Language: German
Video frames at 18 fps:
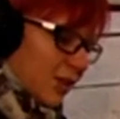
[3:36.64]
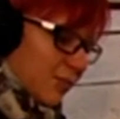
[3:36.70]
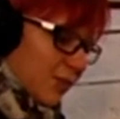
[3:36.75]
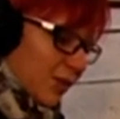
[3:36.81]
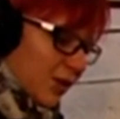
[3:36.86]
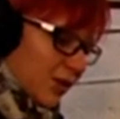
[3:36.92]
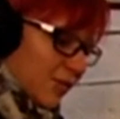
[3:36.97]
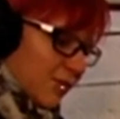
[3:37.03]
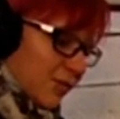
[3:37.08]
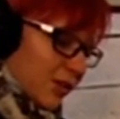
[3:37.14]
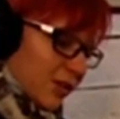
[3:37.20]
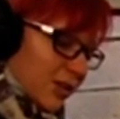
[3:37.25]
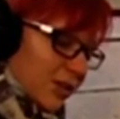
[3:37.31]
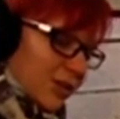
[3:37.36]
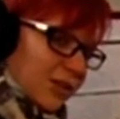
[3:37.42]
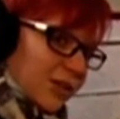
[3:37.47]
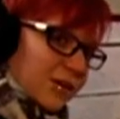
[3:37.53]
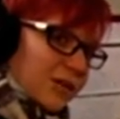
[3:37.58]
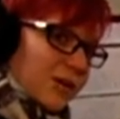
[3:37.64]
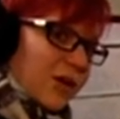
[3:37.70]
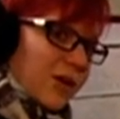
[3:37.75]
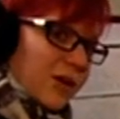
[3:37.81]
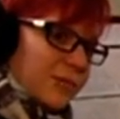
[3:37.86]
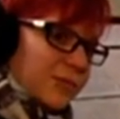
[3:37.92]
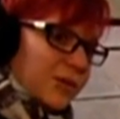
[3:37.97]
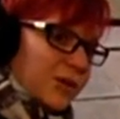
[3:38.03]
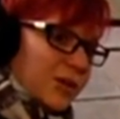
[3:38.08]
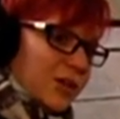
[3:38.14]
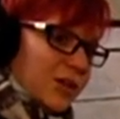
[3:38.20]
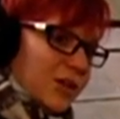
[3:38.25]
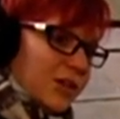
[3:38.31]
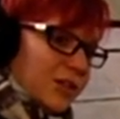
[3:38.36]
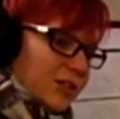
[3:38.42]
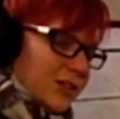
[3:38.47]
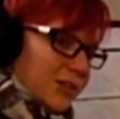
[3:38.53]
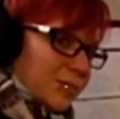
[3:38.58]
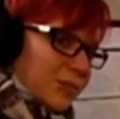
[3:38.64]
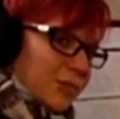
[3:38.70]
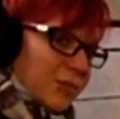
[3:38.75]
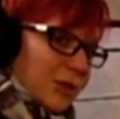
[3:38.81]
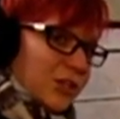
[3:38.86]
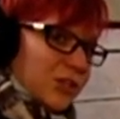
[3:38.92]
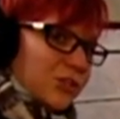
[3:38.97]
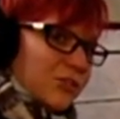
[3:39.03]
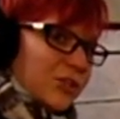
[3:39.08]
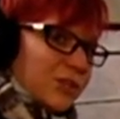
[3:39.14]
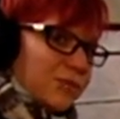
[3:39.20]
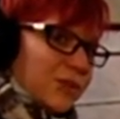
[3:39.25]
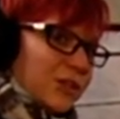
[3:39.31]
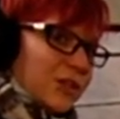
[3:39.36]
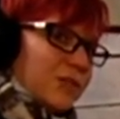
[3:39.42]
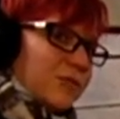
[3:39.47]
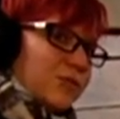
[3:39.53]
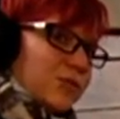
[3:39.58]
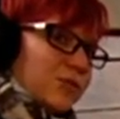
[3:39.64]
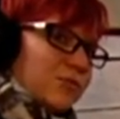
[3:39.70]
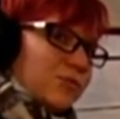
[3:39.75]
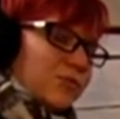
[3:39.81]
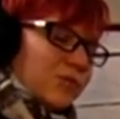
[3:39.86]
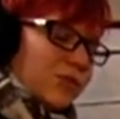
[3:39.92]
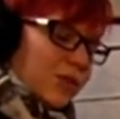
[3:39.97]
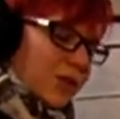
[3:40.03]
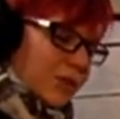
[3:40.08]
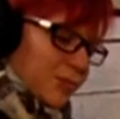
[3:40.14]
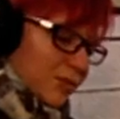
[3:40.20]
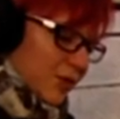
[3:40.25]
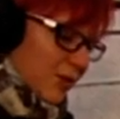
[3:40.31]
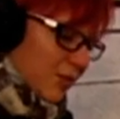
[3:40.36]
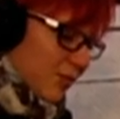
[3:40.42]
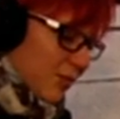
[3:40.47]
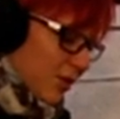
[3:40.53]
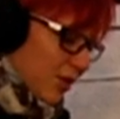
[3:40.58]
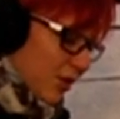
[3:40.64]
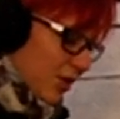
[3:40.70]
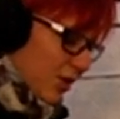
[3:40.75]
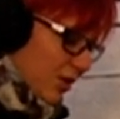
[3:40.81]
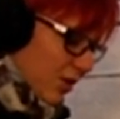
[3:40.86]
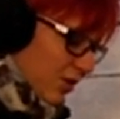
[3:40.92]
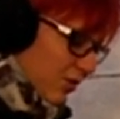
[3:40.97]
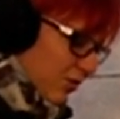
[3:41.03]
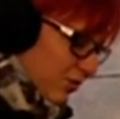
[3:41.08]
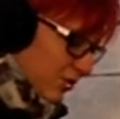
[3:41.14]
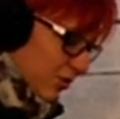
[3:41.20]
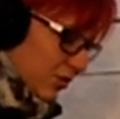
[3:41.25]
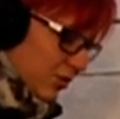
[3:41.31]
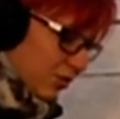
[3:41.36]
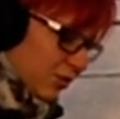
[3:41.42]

ich möchte welche Tiere haben, die mit Menschen nicht wirklich was zu tun gehabt haben und